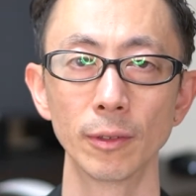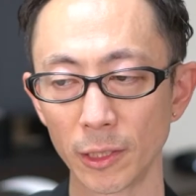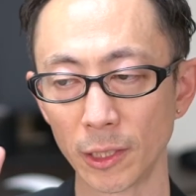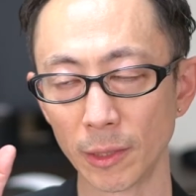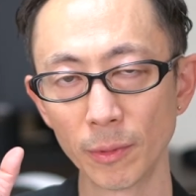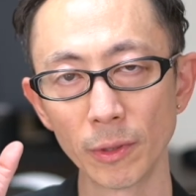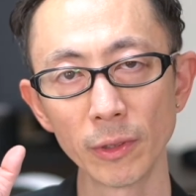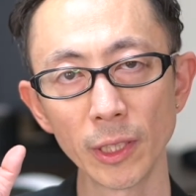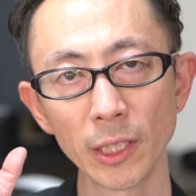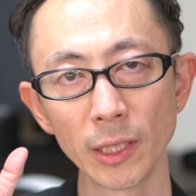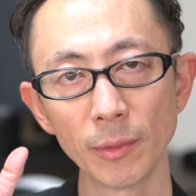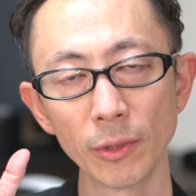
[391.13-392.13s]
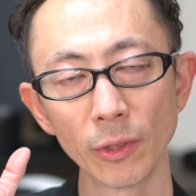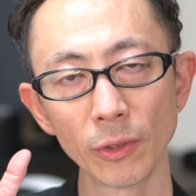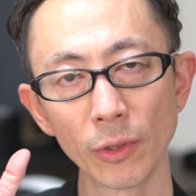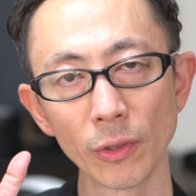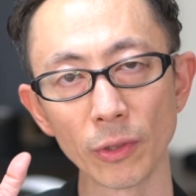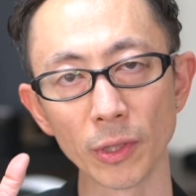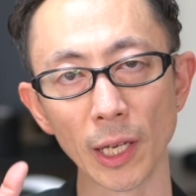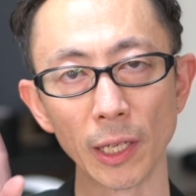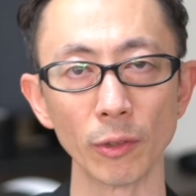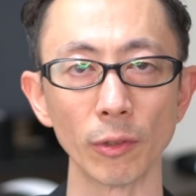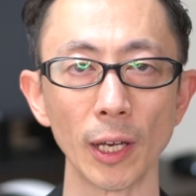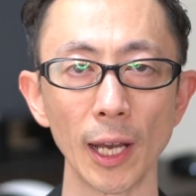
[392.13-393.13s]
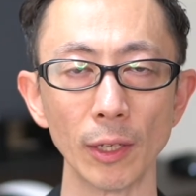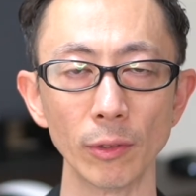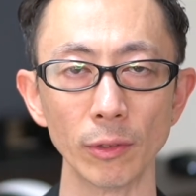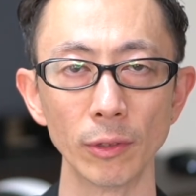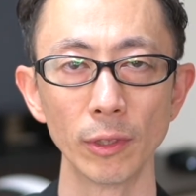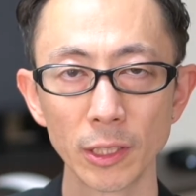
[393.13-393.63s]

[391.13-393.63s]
自分で自分の脳の使い方を変える